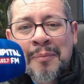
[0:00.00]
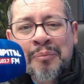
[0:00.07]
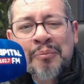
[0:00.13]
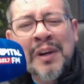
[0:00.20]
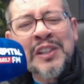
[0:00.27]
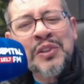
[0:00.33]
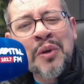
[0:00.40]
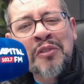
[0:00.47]

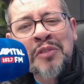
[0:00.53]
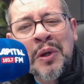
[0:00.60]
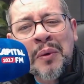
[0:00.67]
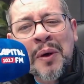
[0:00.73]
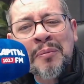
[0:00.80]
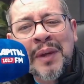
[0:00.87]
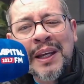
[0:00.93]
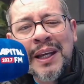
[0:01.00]
mas só
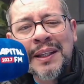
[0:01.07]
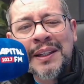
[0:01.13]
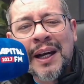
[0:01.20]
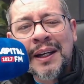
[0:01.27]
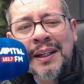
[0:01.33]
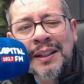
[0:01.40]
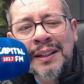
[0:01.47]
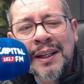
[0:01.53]
viu a pequena
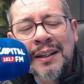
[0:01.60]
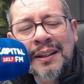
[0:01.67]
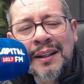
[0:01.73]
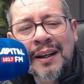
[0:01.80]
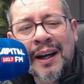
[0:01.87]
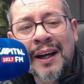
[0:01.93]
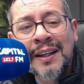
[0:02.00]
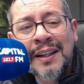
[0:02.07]
aranha
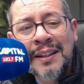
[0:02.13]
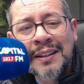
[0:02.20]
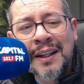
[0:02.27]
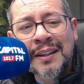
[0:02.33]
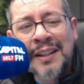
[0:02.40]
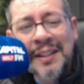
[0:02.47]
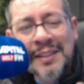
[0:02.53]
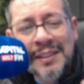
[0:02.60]

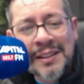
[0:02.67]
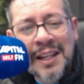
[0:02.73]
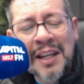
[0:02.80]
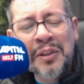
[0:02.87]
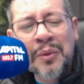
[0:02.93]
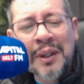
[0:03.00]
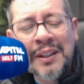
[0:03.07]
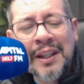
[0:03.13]
ainda
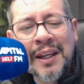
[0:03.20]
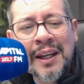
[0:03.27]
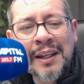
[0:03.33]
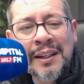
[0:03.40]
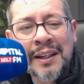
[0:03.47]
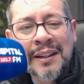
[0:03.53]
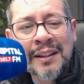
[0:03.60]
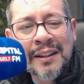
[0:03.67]
tecendo a
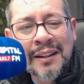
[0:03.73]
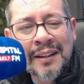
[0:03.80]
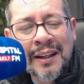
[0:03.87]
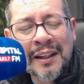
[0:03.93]
teia.